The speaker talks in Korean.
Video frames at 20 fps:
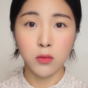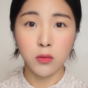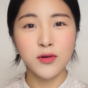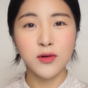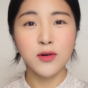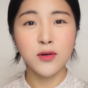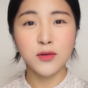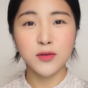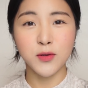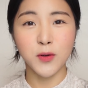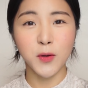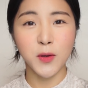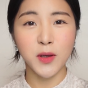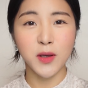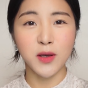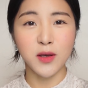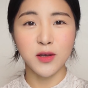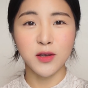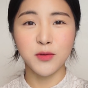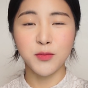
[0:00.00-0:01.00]

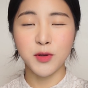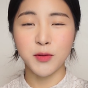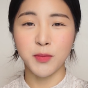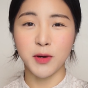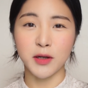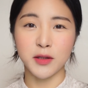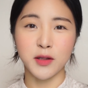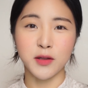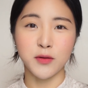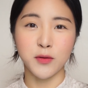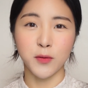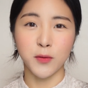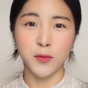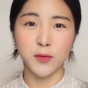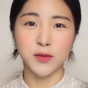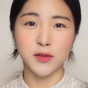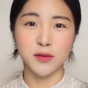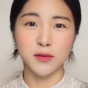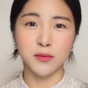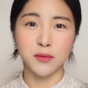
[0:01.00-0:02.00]
블러셔에 이미
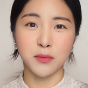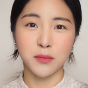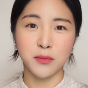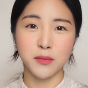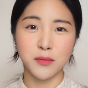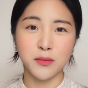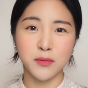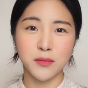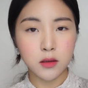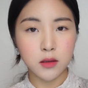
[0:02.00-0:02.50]
반했어요, 지금.